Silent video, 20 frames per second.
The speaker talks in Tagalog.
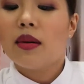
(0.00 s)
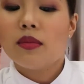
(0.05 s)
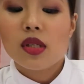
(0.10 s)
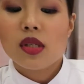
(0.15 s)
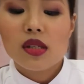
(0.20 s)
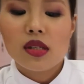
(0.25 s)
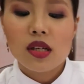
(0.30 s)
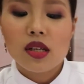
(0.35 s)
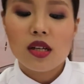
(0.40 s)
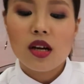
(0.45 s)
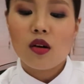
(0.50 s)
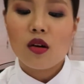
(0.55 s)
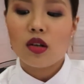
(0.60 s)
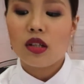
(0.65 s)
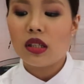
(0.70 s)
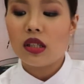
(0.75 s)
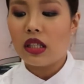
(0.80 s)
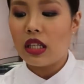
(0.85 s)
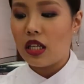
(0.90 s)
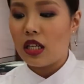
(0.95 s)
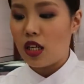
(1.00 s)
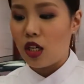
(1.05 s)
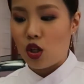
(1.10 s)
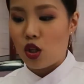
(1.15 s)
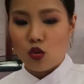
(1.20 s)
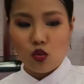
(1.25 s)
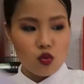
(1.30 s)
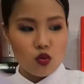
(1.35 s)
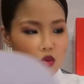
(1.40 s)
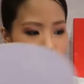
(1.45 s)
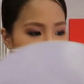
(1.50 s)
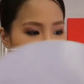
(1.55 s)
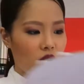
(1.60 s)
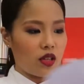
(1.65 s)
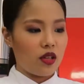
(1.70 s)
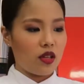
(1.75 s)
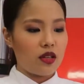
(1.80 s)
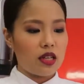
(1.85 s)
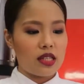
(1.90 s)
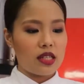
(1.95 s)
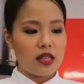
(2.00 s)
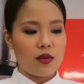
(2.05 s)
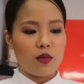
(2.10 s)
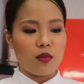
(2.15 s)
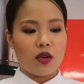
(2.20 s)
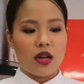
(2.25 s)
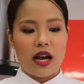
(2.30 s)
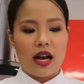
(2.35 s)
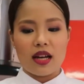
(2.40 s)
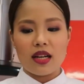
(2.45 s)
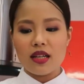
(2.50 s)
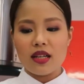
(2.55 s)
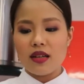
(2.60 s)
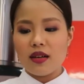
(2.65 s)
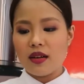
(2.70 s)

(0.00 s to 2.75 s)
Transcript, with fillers: just gonna continue. Hindi na simulan.